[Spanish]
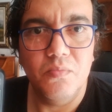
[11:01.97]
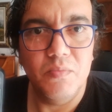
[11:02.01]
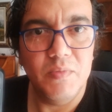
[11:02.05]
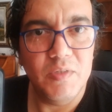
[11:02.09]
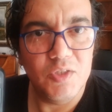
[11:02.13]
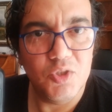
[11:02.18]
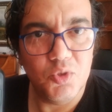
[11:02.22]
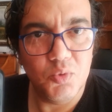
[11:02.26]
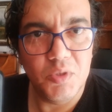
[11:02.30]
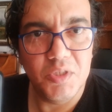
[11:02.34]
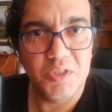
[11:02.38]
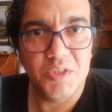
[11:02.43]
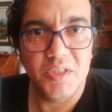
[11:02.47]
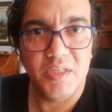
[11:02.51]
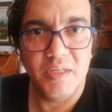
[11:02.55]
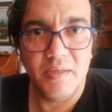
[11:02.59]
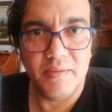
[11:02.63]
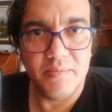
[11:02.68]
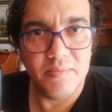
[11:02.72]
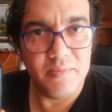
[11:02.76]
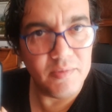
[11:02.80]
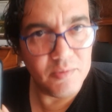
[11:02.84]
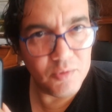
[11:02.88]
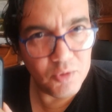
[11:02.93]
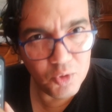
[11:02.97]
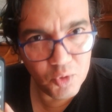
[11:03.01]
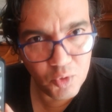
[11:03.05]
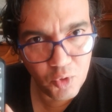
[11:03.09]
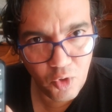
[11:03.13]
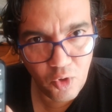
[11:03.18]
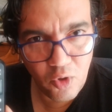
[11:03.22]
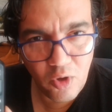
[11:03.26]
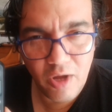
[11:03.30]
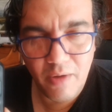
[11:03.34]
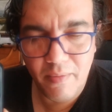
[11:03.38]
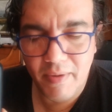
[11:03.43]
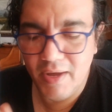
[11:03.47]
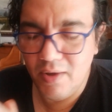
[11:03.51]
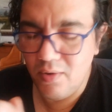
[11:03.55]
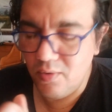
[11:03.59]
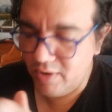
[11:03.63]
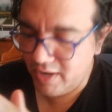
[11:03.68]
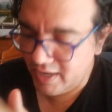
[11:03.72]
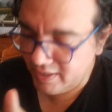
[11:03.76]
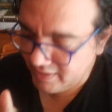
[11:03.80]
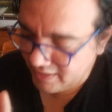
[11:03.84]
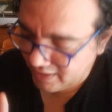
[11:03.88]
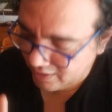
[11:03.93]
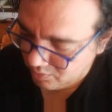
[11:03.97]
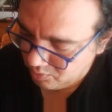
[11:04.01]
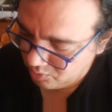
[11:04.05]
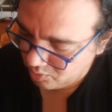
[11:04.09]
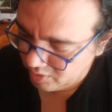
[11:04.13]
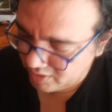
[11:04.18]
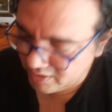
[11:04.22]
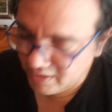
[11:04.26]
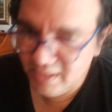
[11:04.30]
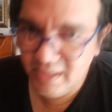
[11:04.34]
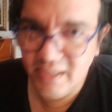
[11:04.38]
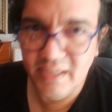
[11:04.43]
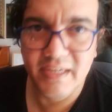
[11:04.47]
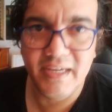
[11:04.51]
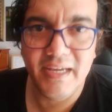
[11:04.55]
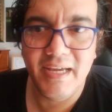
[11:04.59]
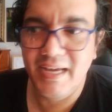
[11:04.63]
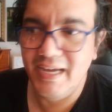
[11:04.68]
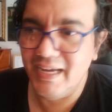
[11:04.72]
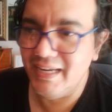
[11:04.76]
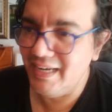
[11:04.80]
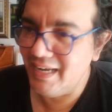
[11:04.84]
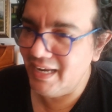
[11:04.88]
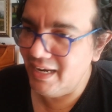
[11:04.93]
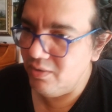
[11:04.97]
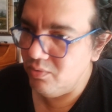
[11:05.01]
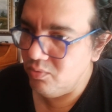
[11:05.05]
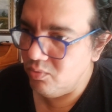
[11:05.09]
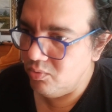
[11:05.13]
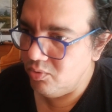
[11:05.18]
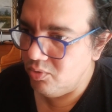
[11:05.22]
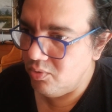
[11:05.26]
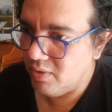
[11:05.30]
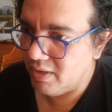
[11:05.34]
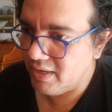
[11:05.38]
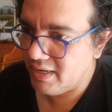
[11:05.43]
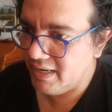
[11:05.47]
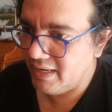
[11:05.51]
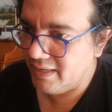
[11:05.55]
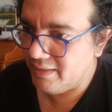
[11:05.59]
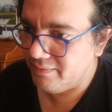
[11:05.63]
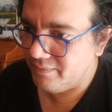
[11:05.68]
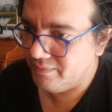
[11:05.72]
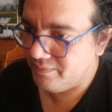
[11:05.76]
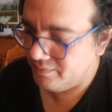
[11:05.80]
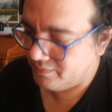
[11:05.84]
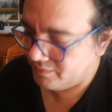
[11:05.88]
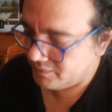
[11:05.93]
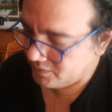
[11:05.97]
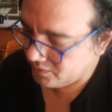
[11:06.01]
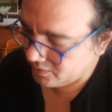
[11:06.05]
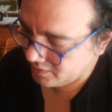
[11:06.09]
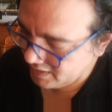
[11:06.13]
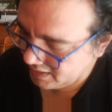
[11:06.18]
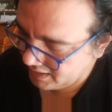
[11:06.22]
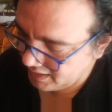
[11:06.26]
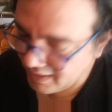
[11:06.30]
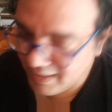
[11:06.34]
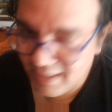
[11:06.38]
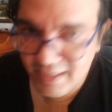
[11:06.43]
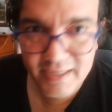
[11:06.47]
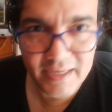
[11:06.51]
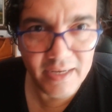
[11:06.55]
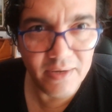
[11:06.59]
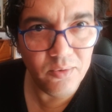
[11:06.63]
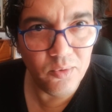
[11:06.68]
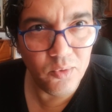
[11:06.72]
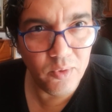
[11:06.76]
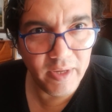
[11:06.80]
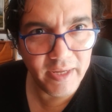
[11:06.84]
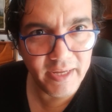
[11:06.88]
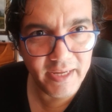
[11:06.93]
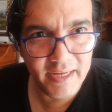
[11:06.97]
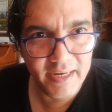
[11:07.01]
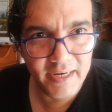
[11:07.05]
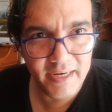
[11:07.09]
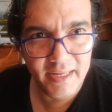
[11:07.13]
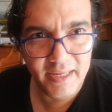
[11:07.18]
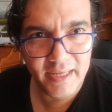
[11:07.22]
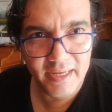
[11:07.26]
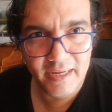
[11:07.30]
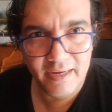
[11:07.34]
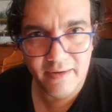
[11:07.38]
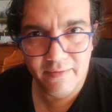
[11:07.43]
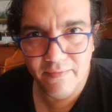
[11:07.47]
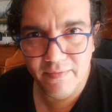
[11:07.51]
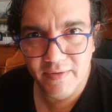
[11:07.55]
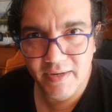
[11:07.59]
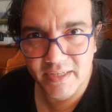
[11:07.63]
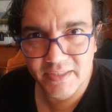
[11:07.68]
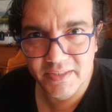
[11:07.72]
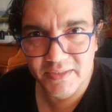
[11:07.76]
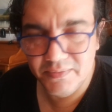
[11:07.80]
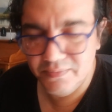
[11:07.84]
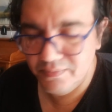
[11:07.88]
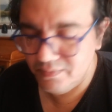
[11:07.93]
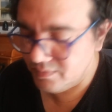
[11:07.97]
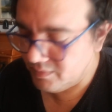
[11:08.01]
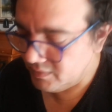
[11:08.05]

mi switcher, todo abajo, canal 1 aquí, canal 1 acá, ¿ok? Canal 1 en el, en el flash.